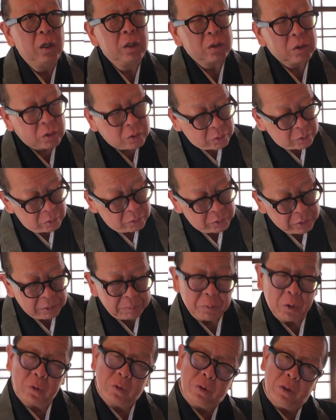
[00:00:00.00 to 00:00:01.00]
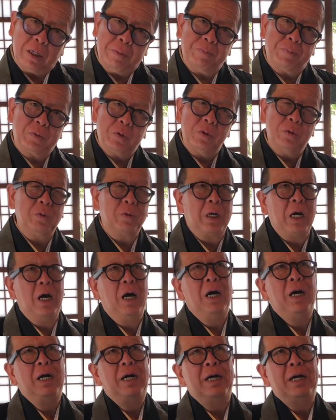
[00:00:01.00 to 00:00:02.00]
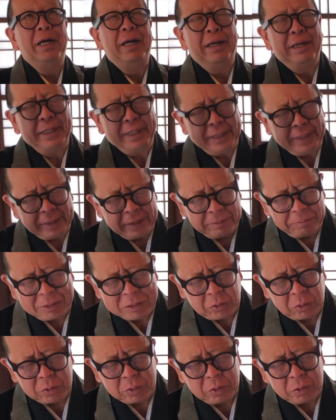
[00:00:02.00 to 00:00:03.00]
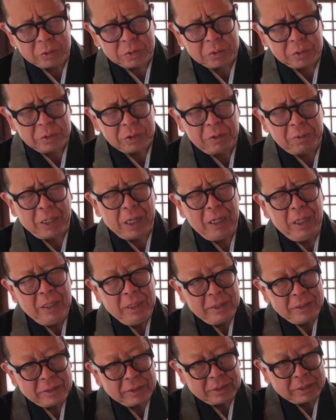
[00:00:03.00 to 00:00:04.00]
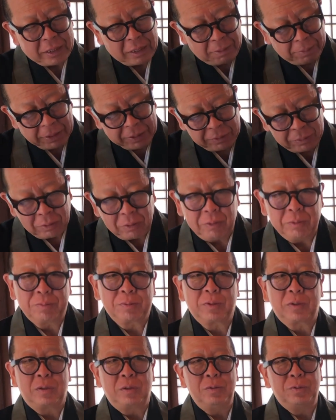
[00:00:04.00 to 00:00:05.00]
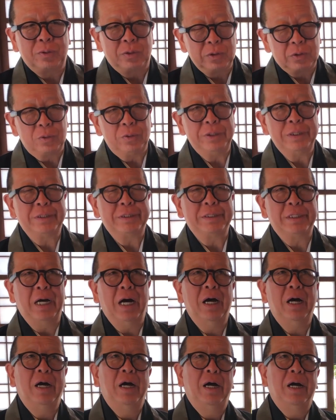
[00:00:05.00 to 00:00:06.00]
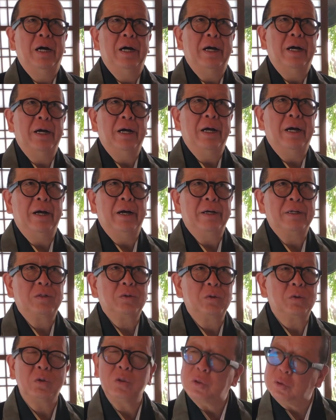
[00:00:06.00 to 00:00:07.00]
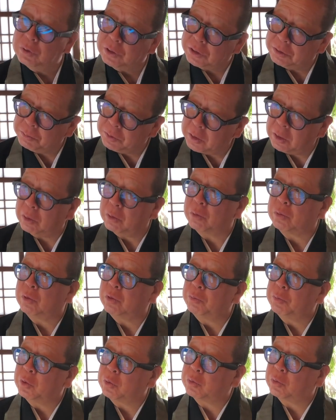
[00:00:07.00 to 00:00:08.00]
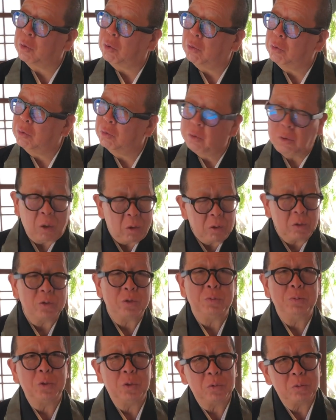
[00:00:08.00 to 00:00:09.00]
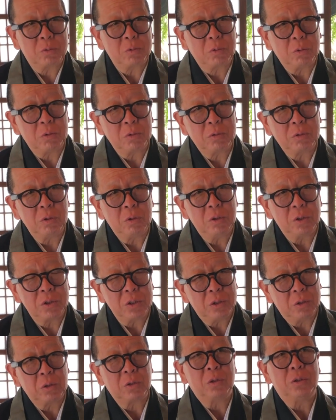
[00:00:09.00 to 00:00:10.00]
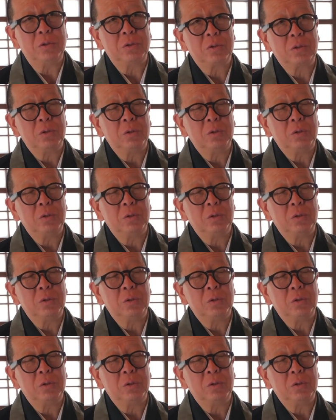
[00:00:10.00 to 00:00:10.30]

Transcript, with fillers: 黒にモクランというのが、えー、まあ、曹洞宗では定番の服装ですが。えー、外州は地味だよって今言ったら何が地味なんですかって話になったんですけ